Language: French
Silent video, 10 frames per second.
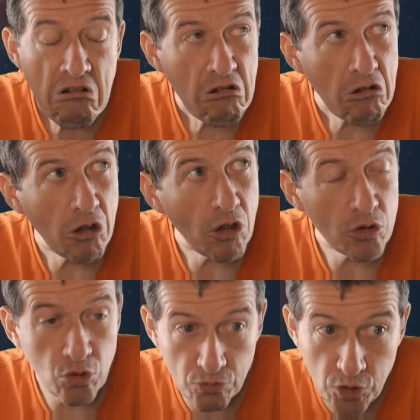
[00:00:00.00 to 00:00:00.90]
euh,
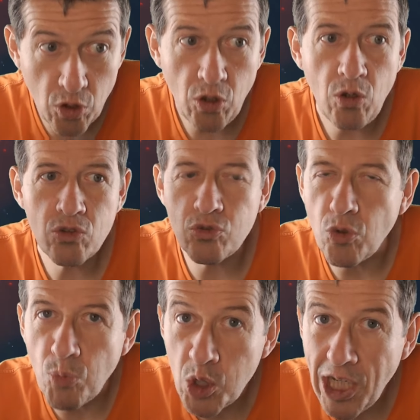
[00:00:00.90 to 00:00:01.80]
de violence, de
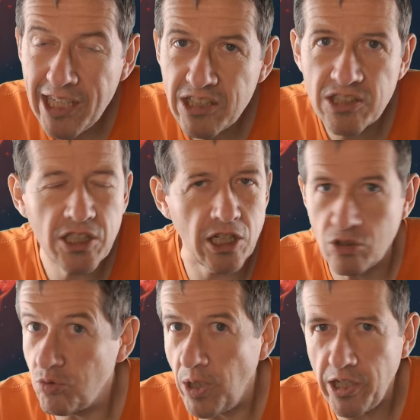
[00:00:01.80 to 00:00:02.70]
menaces, qu'elles
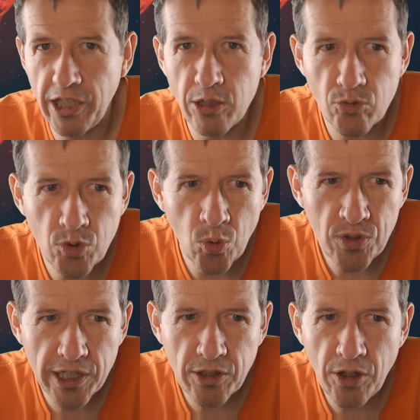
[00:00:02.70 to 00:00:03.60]
soient réelles ou non
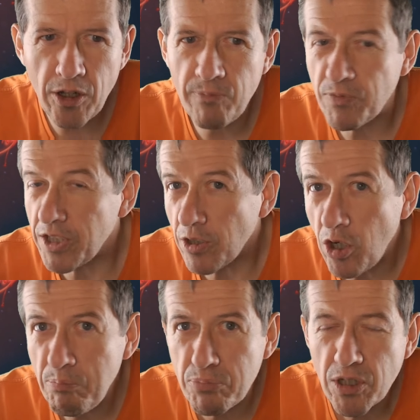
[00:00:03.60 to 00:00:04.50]
d'ailleurs, et
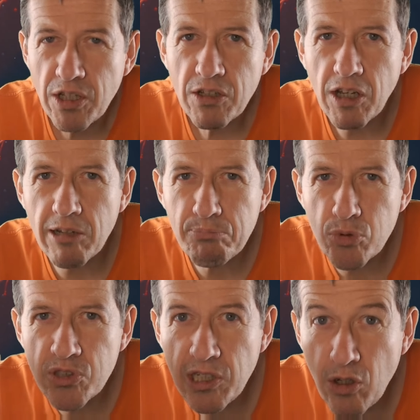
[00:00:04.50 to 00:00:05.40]
hop,
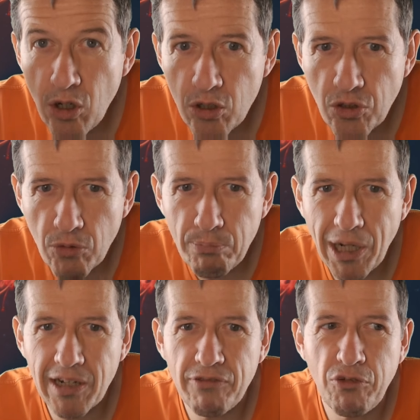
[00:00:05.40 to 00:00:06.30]
imposer l'ordre par
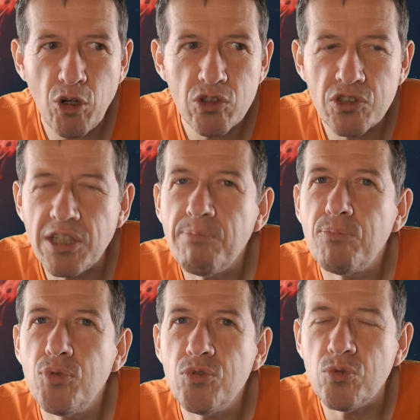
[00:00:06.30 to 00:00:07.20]
la force n'est
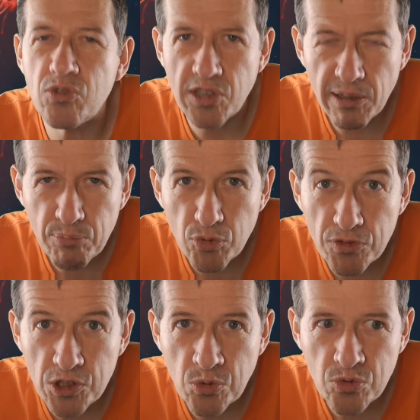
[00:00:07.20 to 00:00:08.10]
plus une simple
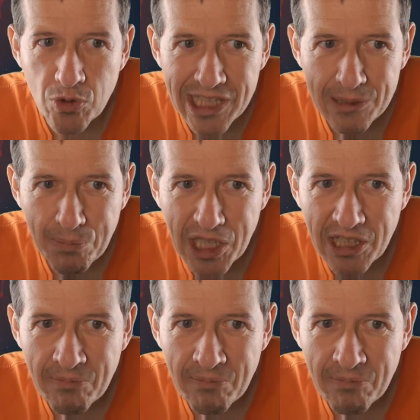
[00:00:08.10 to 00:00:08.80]
vision de l'esprit.